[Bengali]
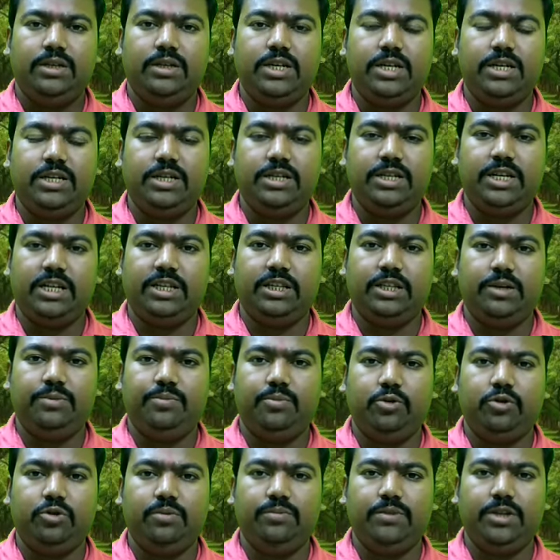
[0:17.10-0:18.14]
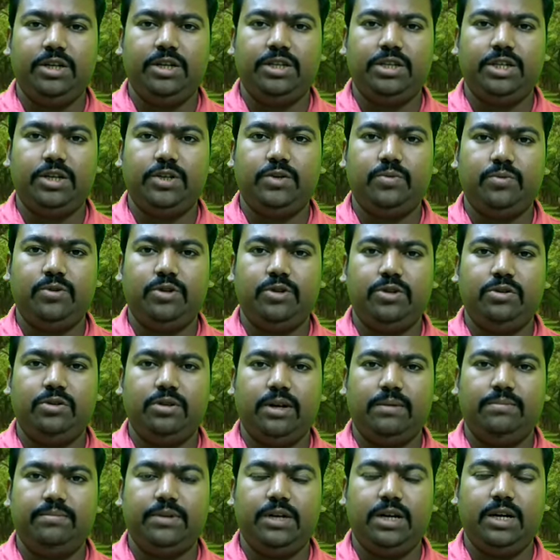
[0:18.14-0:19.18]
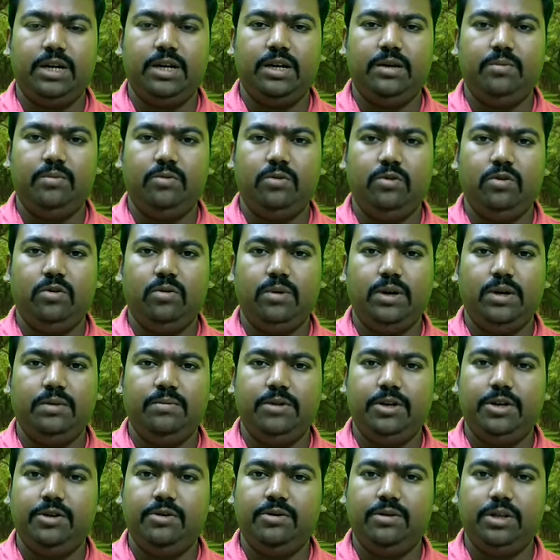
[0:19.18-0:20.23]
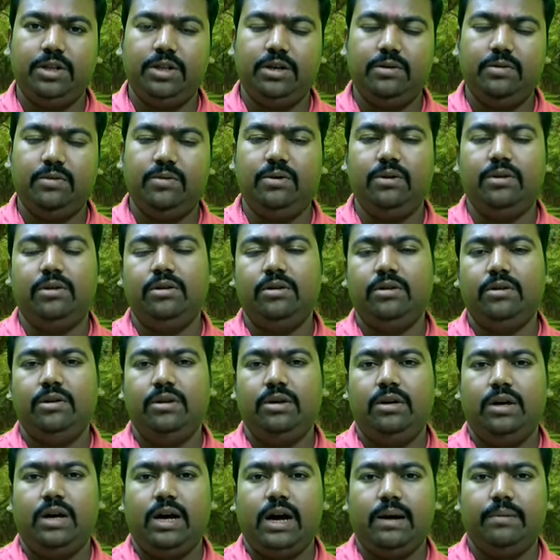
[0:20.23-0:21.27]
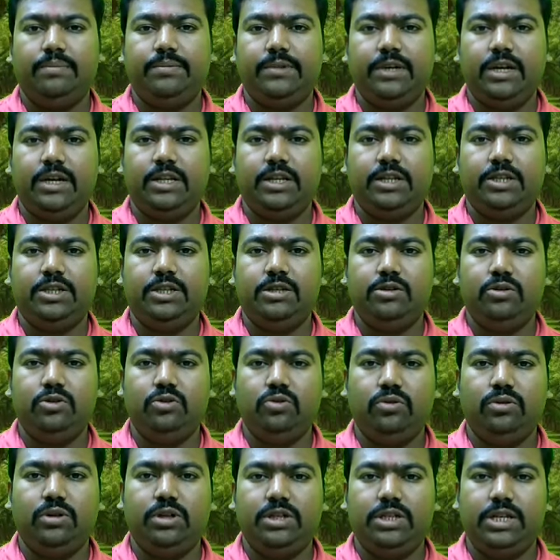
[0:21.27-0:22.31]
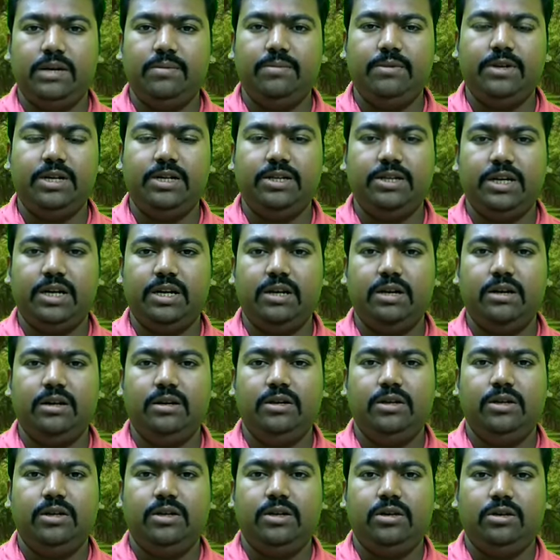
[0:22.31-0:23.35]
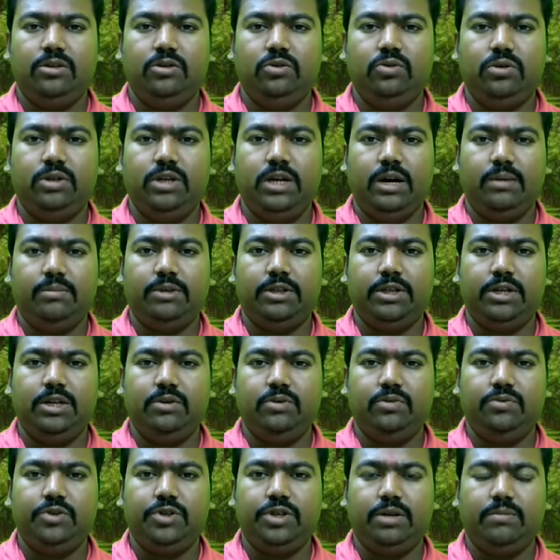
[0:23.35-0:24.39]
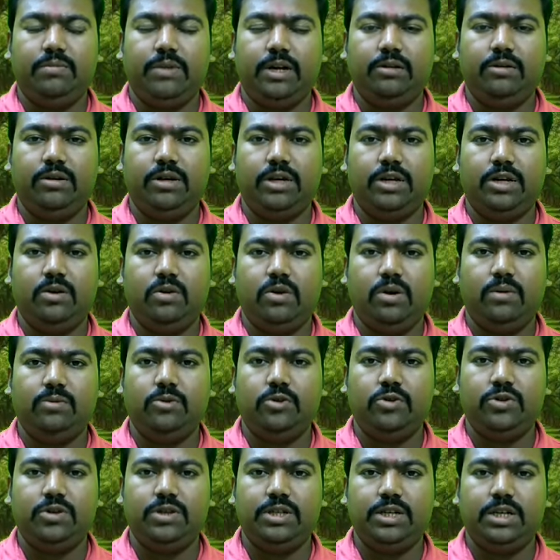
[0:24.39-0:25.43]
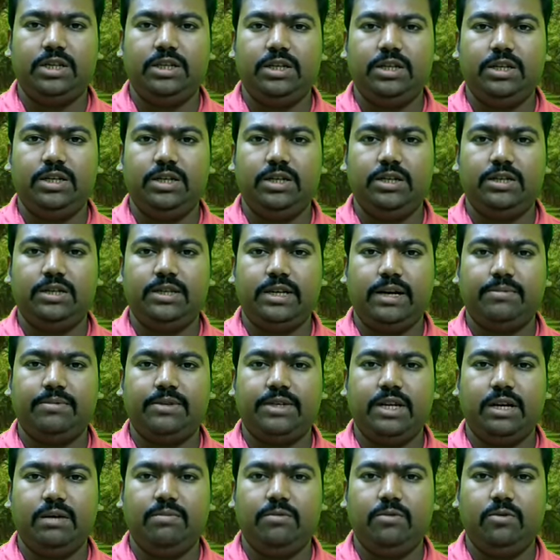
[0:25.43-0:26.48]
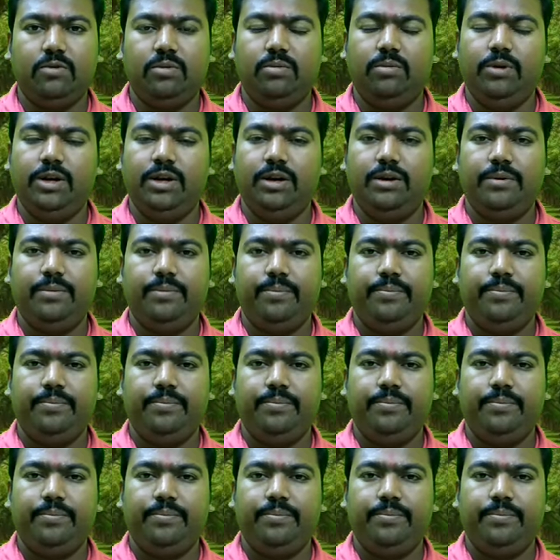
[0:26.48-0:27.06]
সেটি জানতে প্রথম থেকে শেষ পর্যন্ত আপনারা এই মূল্যবান ভিডিওটি দেখুন আপনারা দেখছেন জ্যোতিষ এবিএ চ্যানেল যদি আমাদের এই অনুষ্ঠান ভালো লাগে অবশ্যই চ্যানেলটি সাবস্ক্রাইব করবেন